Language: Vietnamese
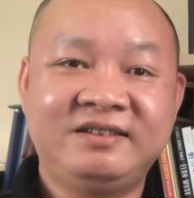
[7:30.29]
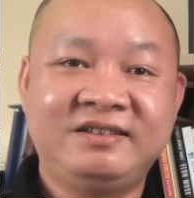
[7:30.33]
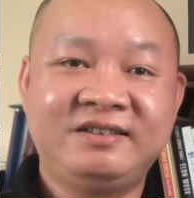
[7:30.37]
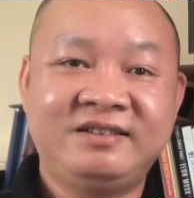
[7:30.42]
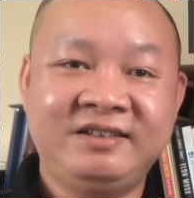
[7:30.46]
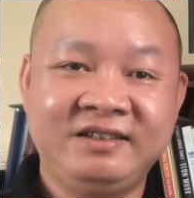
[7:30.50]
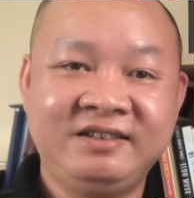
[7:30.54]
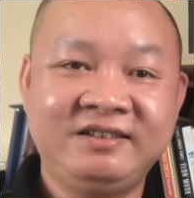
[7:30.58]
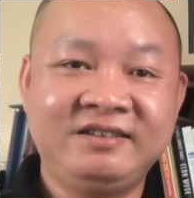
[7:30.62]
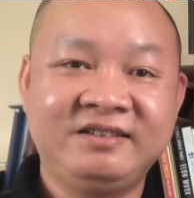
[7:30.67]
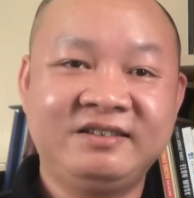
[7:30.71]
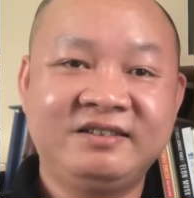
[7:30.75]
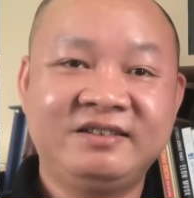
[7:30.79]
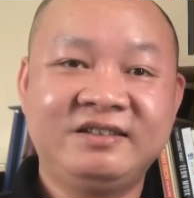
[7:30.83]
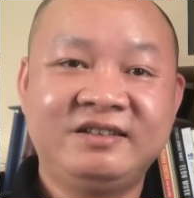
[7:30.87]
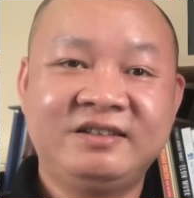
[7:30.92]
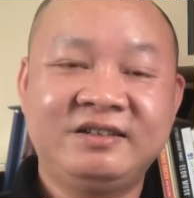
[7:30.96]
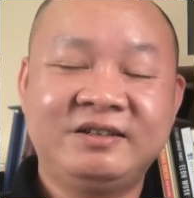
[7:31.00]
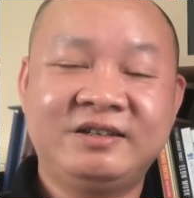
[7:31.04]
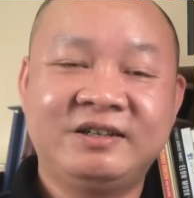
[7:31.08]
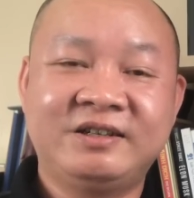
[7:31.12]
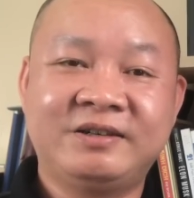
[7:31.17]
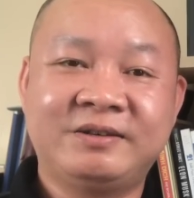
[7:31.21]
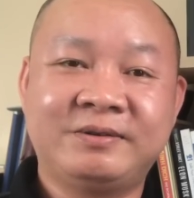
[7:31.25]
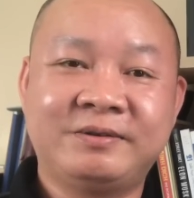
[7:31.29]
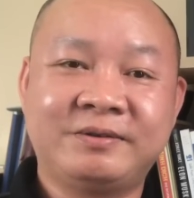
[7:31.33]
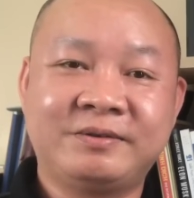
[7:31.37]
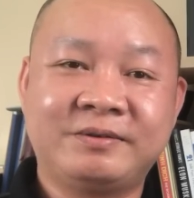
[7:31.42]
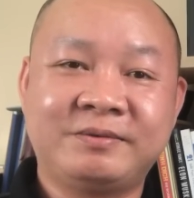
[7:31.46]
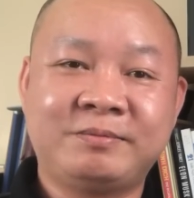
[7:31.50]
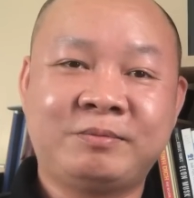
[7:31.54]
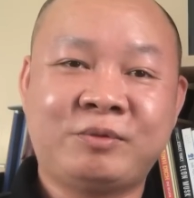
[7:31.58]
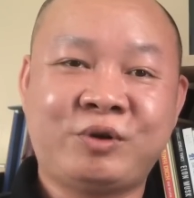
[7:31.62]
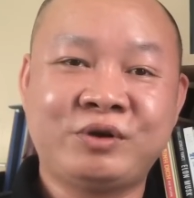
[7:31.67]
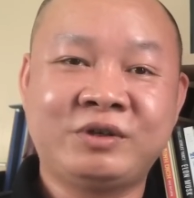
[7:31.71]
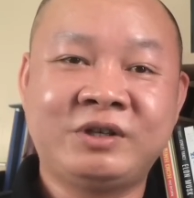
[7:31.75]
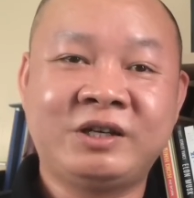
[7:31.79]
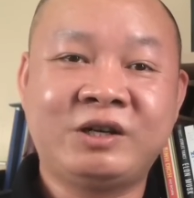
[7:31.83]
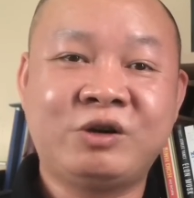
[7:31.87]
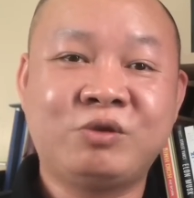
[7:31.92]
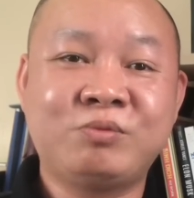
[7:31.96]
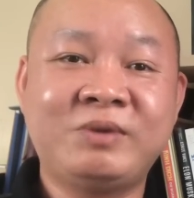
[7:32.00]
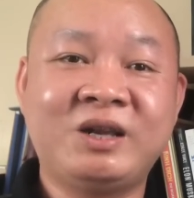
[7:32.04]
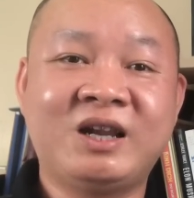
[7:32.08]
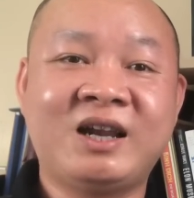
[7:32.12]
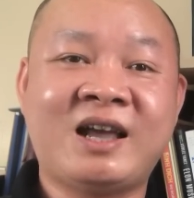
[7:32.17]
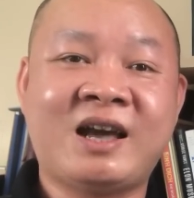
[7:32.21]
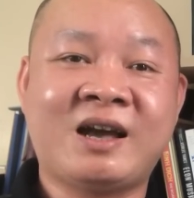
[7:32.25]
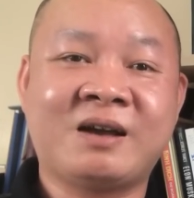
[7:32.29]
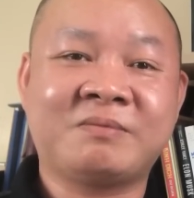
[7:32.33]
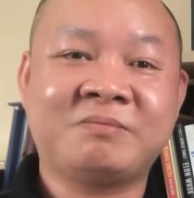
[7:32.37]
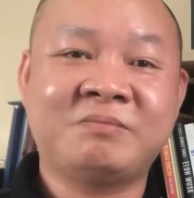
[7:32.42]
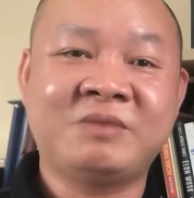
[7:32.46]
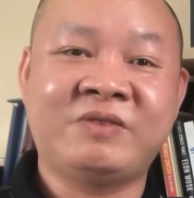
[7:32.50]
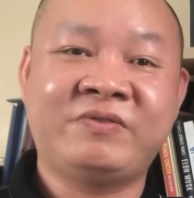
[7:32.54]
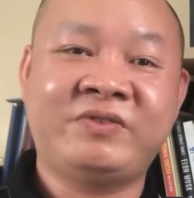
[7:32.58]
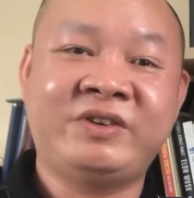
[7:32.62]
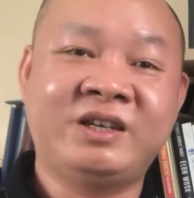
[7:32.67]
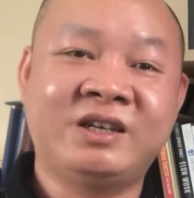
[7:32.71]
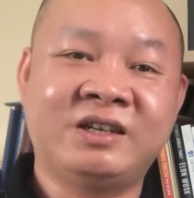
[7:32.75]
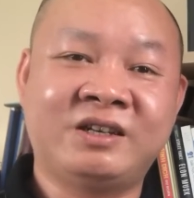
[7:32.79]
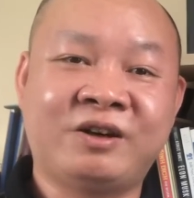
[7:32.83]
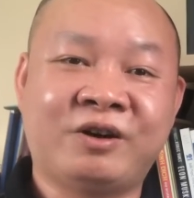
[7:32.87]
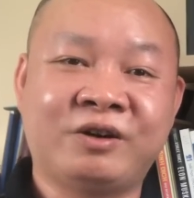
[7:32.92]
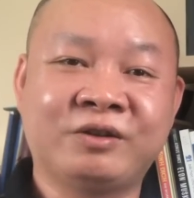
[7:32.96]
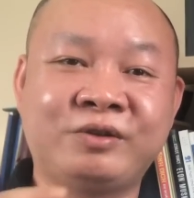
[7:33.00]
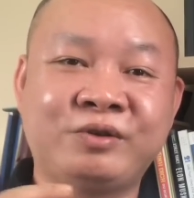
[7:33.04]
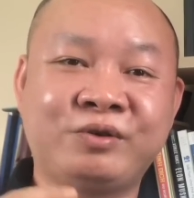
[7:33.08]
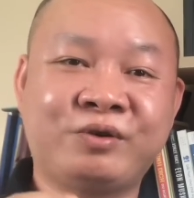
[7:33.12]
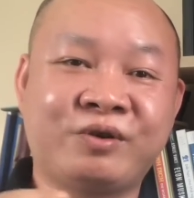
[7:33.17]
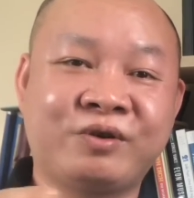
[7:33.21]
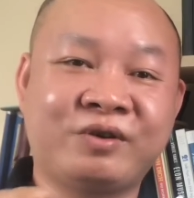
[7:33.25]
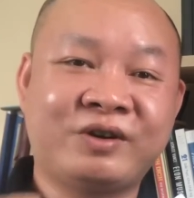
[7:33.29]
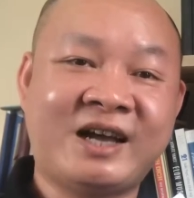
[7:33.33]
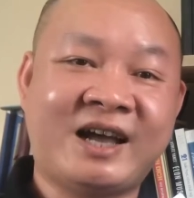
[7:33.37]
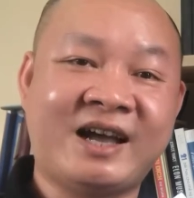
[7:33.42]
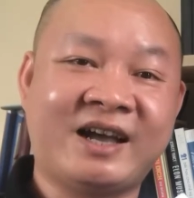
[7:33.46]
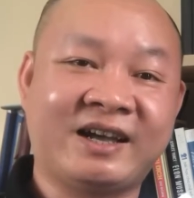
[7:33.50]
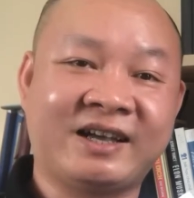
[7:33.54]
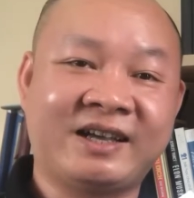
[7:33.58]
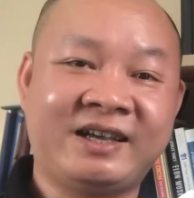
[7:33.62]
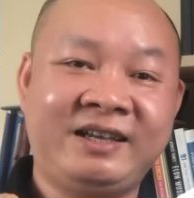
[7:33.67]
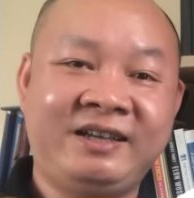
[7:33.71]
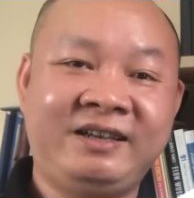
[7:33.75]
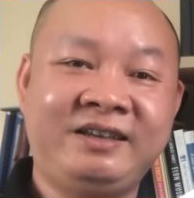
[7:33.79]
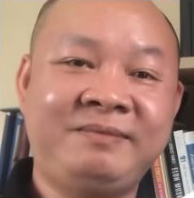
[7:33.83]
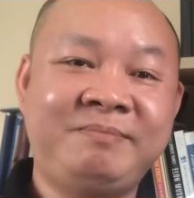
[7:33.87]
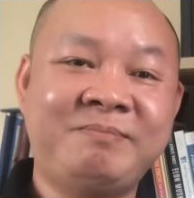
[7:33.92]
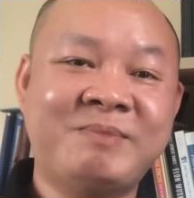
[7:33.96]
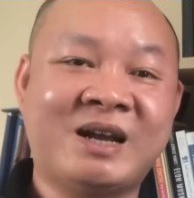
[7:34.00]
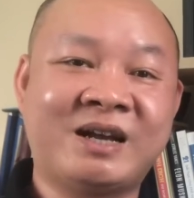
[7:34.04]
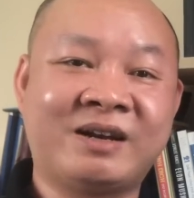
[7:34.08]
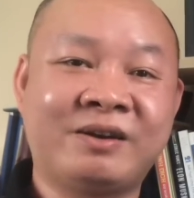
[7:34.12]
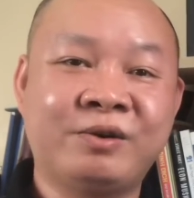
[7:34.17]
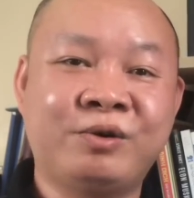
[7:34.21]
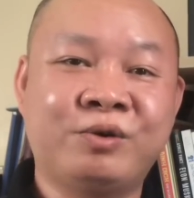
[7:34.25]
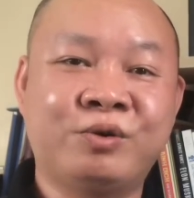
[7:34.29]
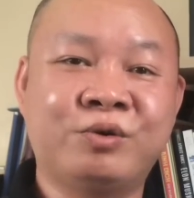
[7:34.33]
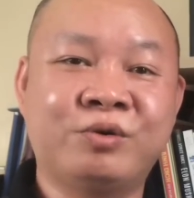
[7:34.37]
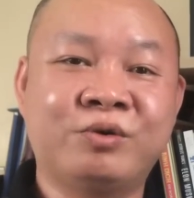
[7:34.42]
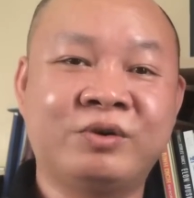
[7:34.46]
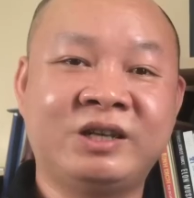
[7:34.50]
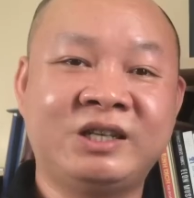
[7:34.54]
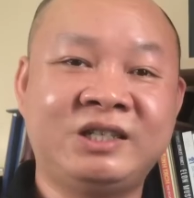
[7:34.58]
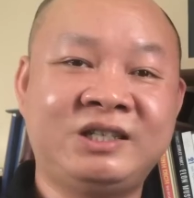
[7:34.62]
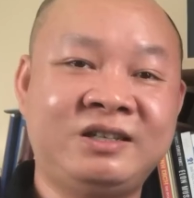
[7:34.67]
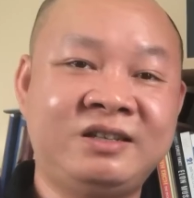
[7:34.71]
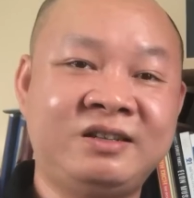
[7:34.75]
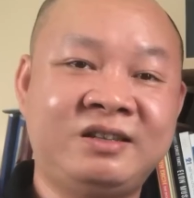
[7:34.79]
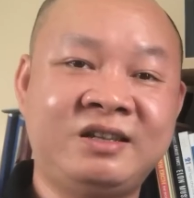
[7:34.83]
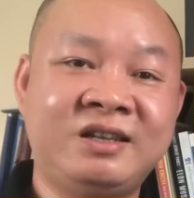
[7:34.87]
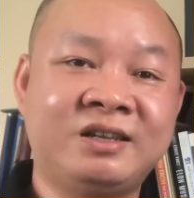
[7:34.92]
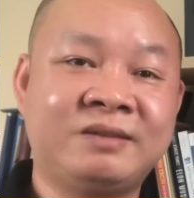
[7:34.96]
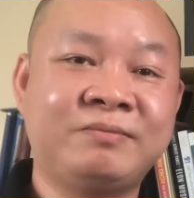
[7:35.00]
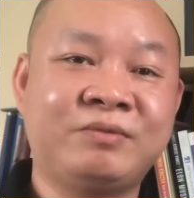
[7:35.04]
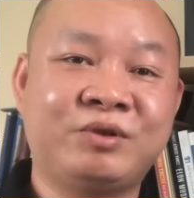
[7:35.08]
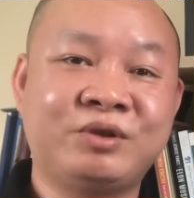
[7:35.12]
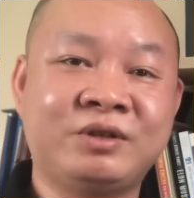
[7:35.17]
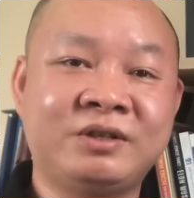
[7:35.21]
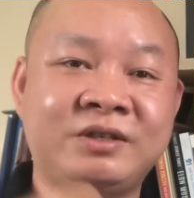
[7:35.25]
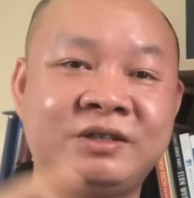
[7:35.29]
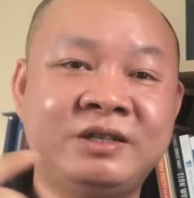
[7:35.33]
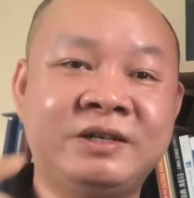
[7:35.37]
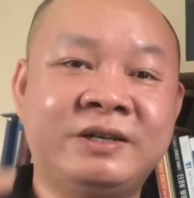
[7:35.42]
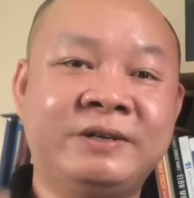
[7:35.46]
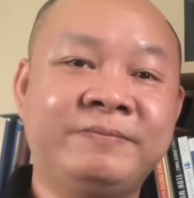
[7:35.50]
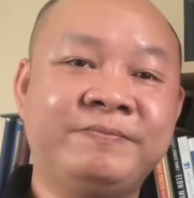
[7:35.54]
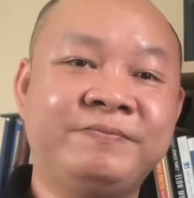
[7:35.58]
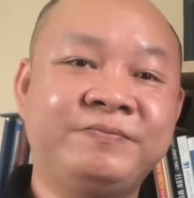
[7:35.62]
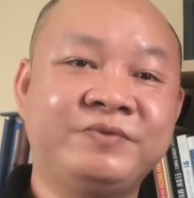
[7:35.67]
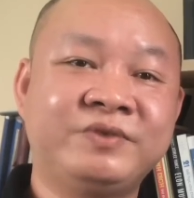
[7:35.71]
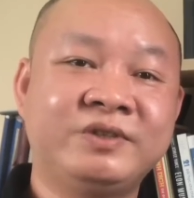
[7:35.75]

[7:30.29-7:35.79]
nhưng Ờ, mọi người không bị lạc bởi vì ở đó tôi có cả cái bản đồ hay chi tiết mọi thứ nữa